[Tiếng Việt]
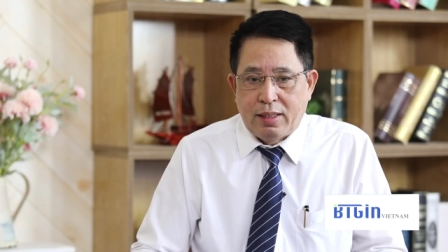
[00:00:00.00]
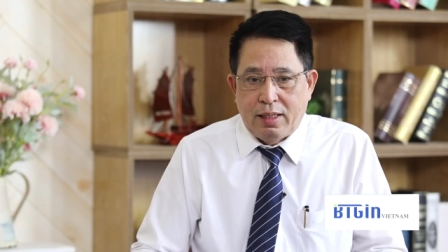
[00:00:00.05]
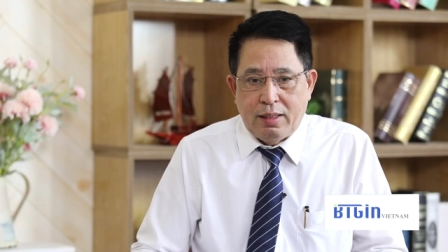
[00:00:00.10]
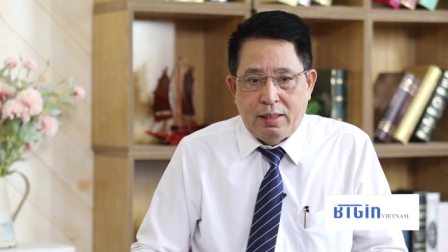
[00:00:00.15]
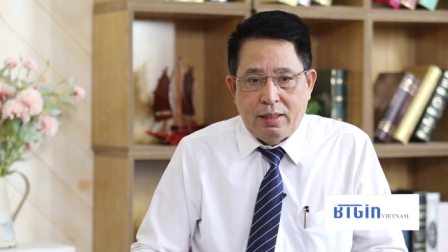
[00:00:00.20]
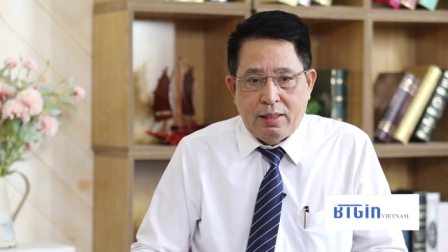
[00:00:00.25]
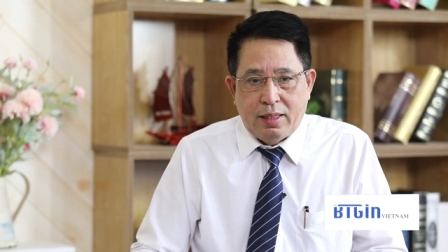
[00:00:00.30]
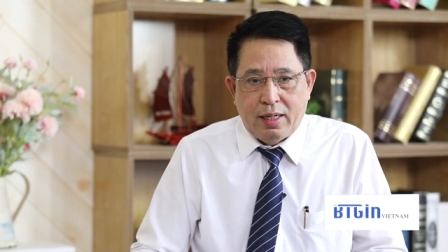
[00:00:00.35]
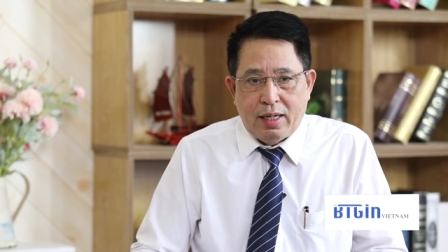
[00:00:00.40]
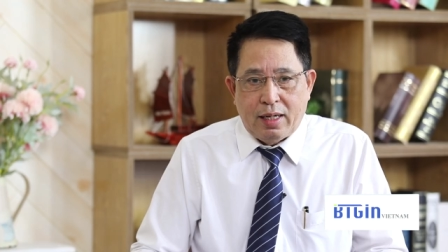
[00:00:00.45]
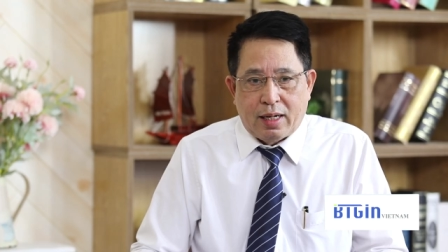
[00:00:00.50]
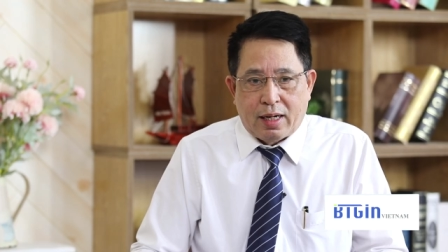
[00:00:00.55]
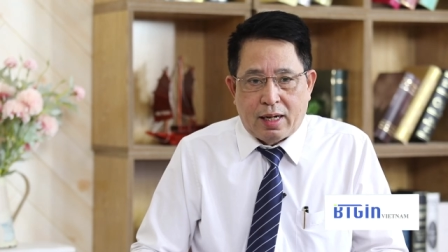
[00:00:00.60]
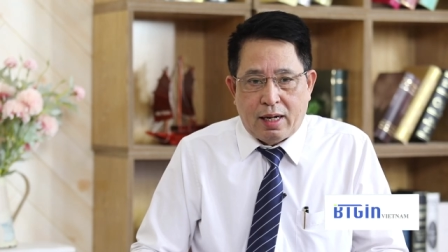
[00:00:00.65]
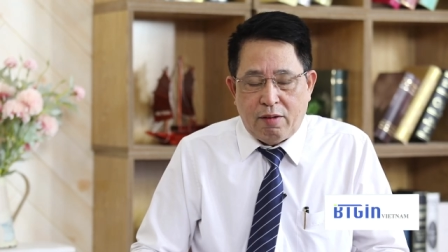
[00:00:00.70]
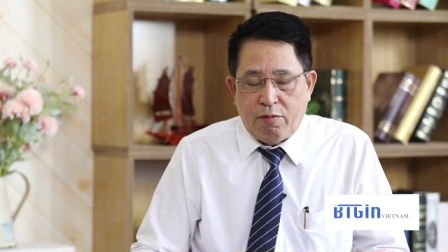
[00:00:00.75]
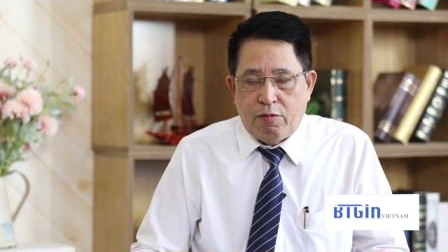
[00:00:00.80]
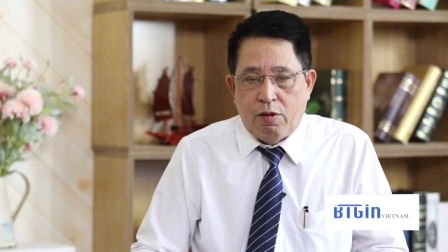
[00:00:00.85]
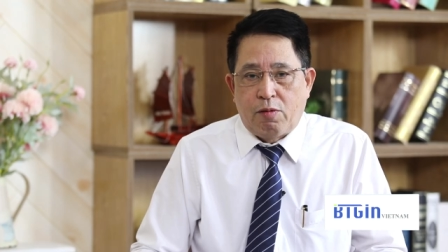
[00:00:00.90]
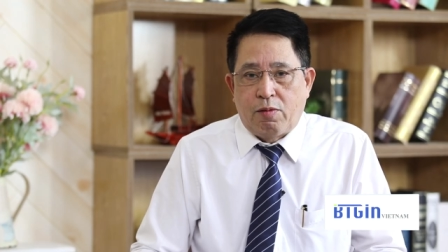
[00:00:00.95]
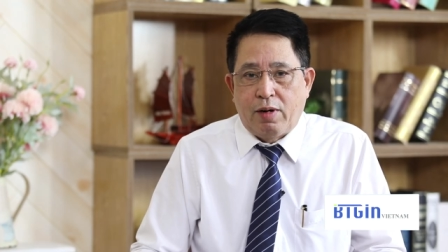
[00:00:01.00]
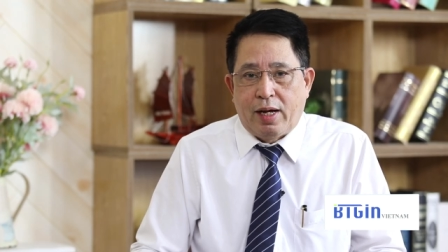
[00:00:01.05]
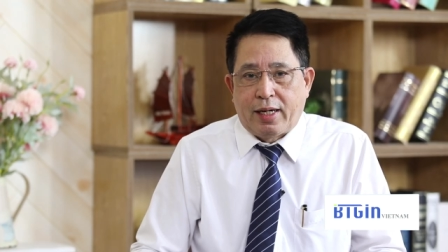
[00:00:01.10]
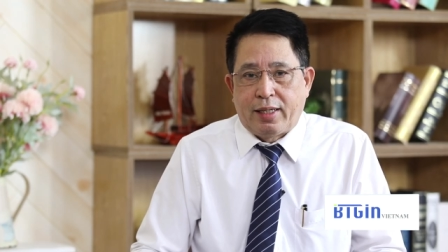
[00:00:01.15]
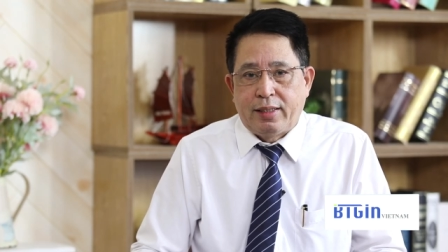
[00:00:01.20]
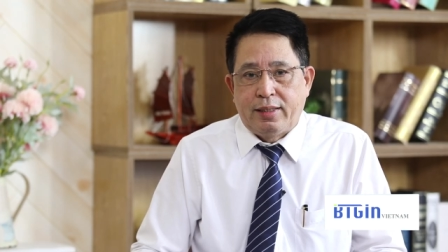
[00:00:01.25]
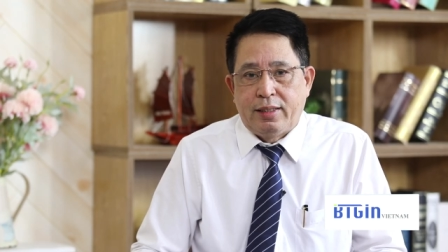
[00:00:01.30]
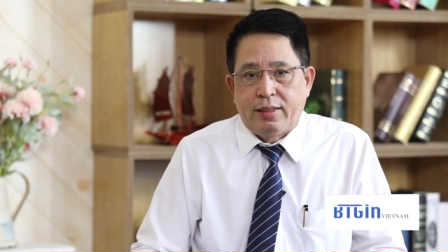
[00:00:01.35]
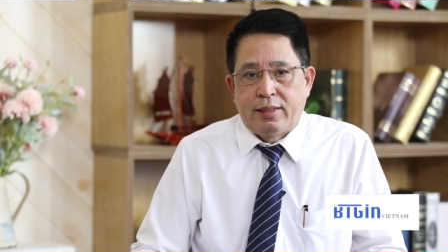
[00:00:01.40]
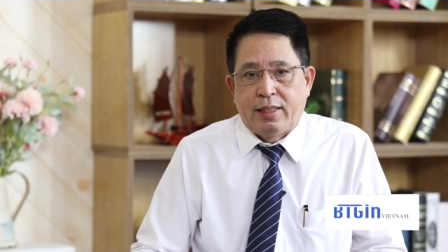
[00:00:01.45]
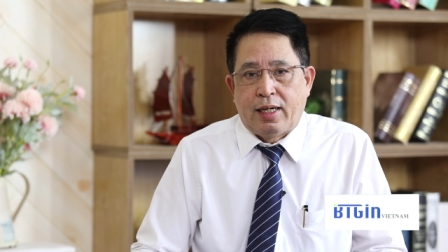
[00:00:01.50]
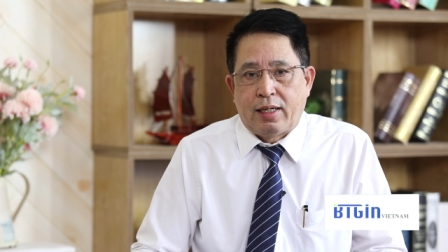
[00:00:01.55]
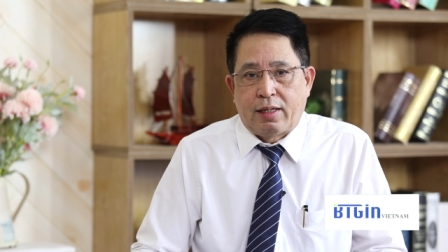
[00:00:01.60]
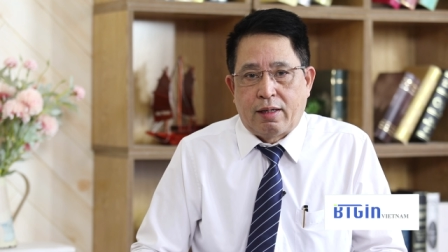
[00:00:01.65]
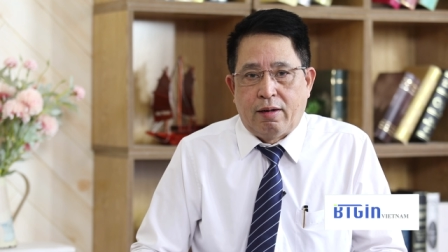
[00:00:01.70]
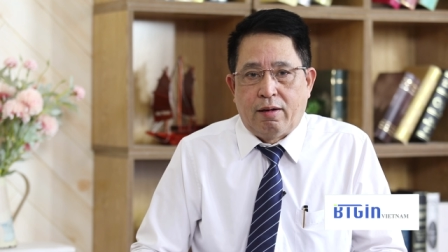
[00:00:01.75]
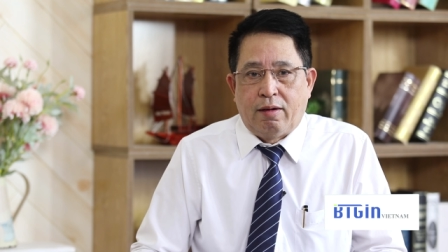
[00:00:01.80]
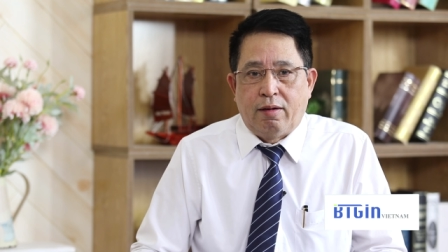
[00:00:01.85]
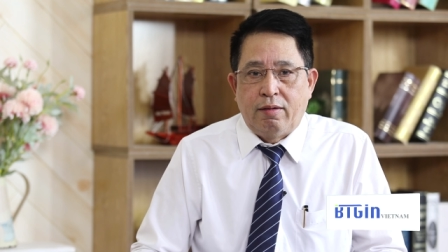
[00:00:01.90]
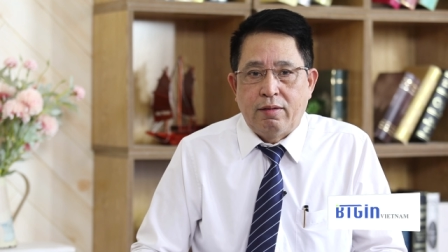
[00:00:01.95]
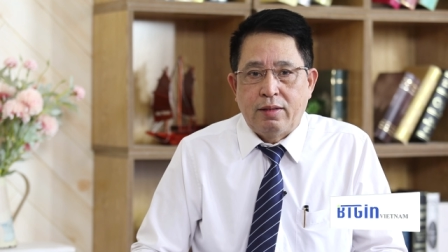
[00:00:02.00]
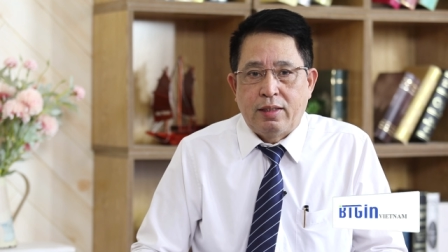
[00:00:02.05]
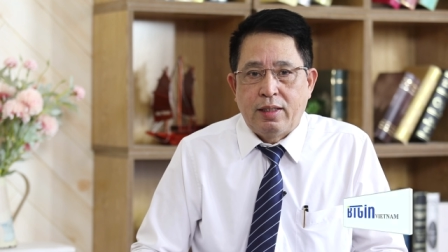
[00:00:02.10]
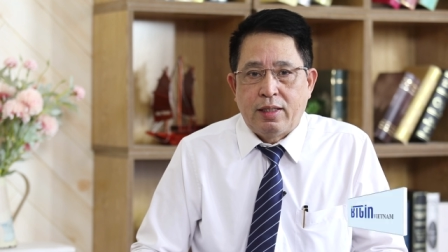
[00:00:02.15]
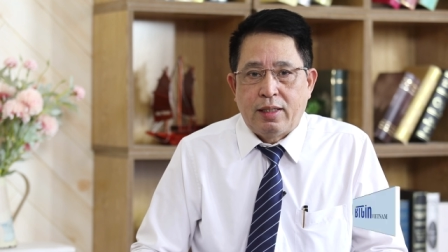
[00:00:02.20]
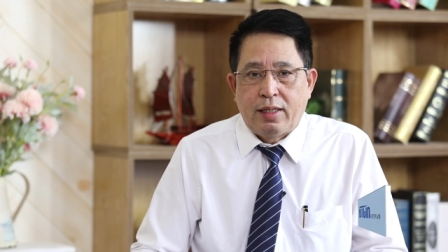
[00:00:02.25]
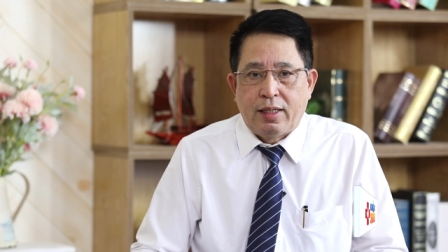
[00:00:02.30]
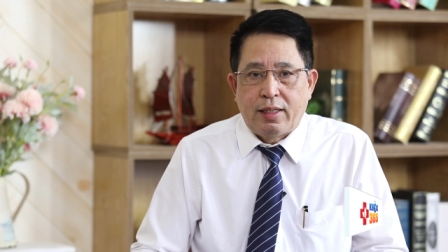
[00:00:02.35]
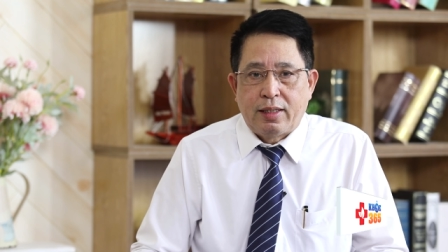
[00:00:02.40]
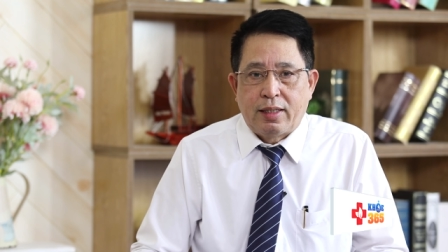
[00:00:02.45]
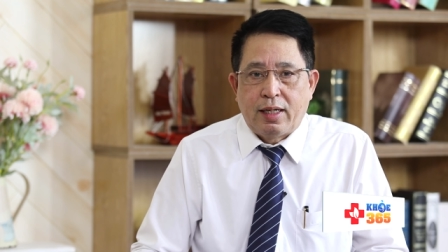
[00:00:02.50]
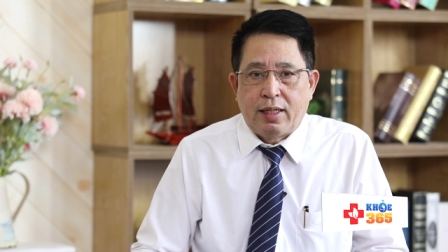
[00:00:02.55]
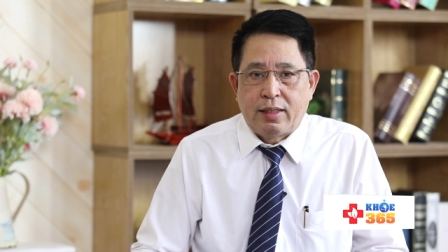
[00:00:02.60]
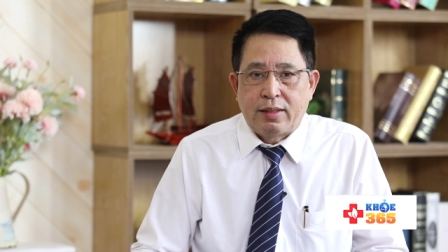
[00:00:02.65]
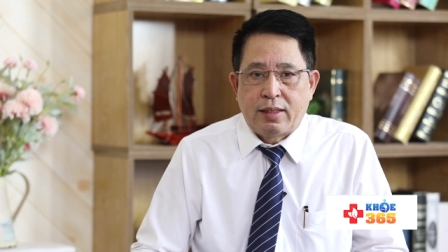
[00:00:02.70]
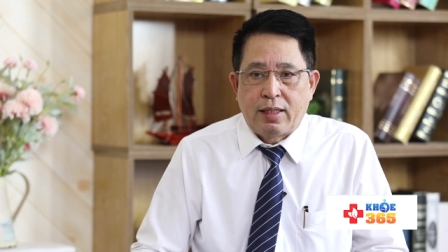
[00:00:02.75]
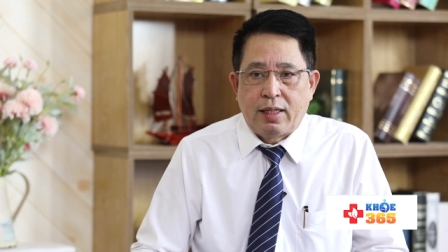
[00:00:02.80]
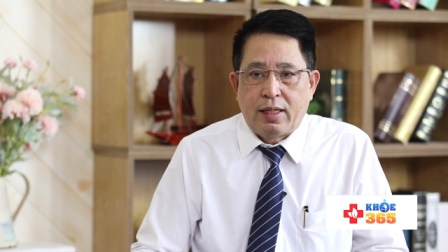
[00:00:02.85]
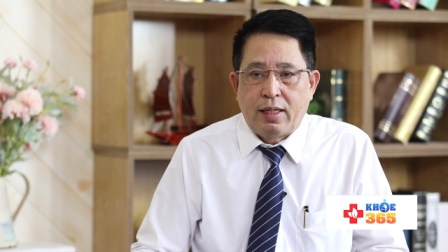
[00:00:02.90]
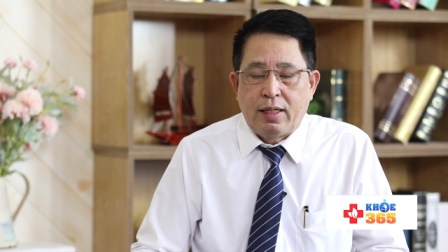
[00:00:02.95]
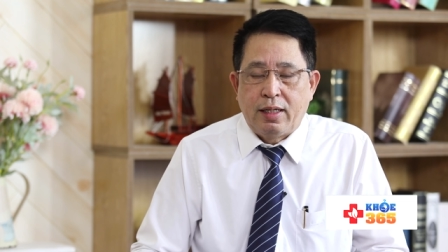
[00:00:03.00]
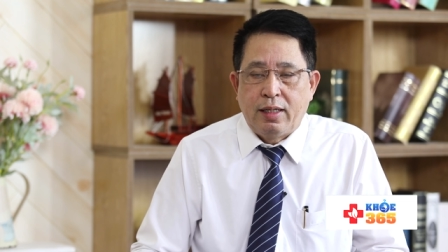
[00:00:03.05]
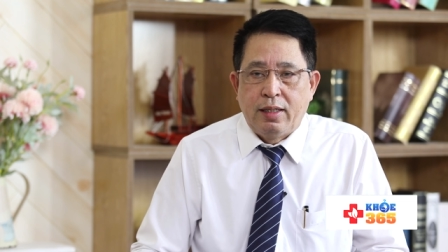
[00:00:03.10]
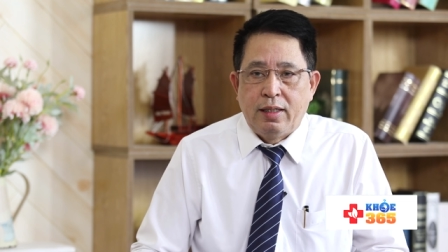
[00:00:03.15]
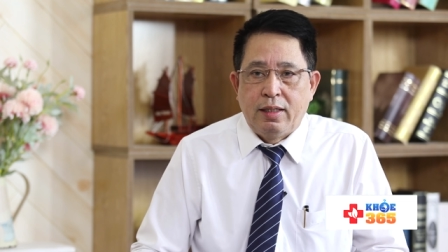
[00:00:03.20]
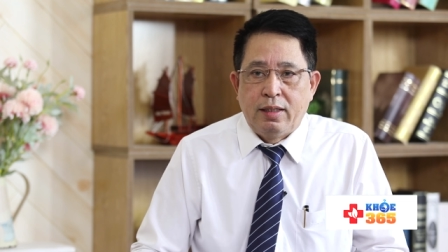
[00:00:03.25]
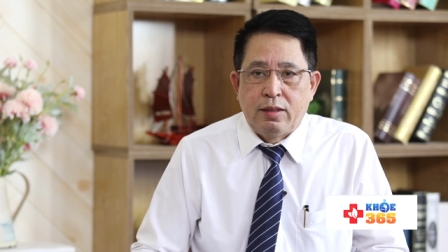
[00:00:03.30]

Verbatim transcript: Thế thì để khắc phục lại cái tình trạng đó thì người ta sẽ